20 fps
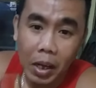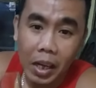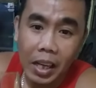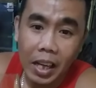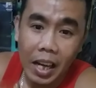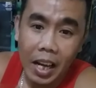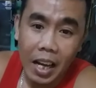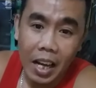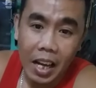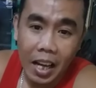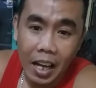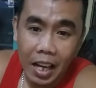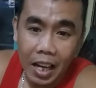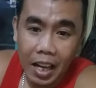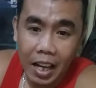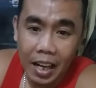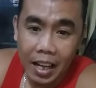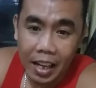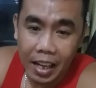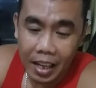pagka
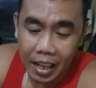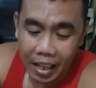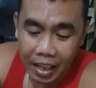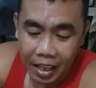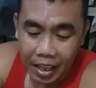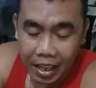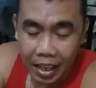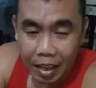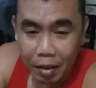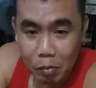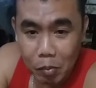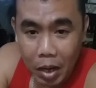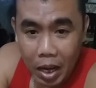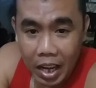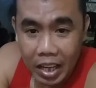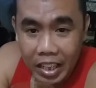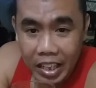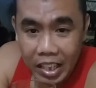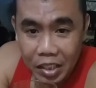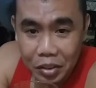
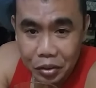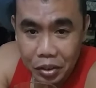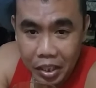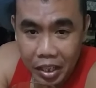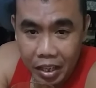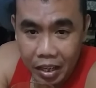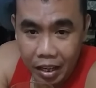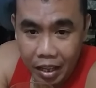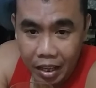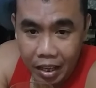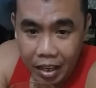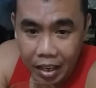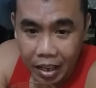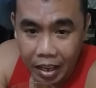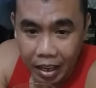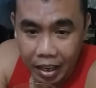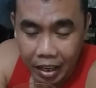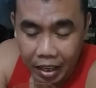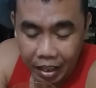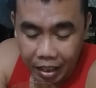baka next year
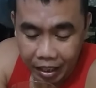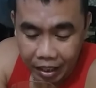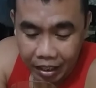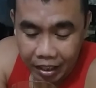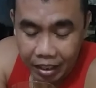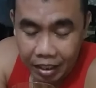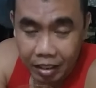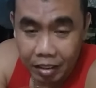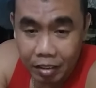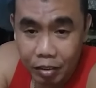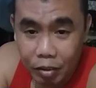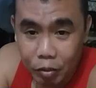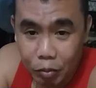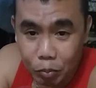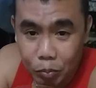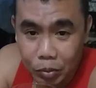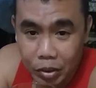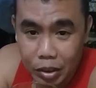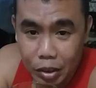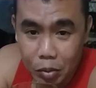eh
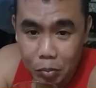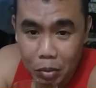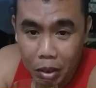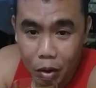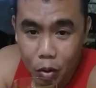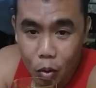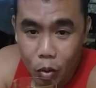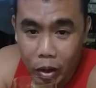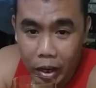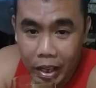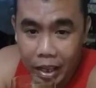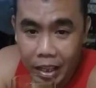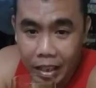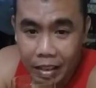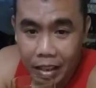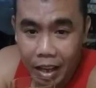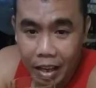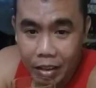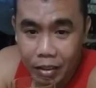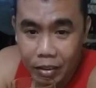medyo
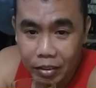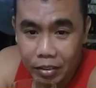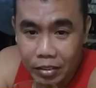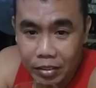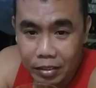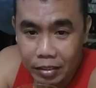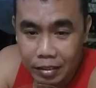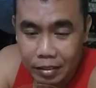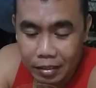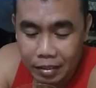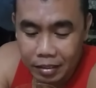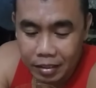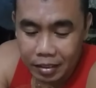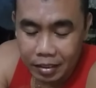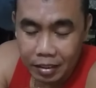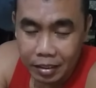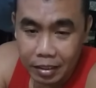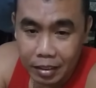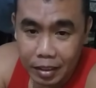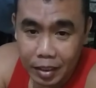mag-okay na tayo.
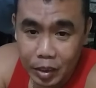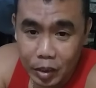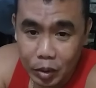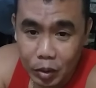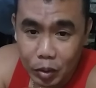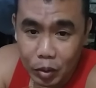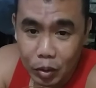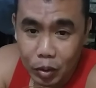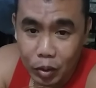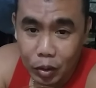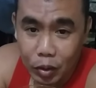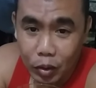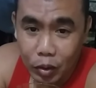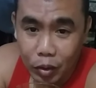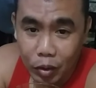So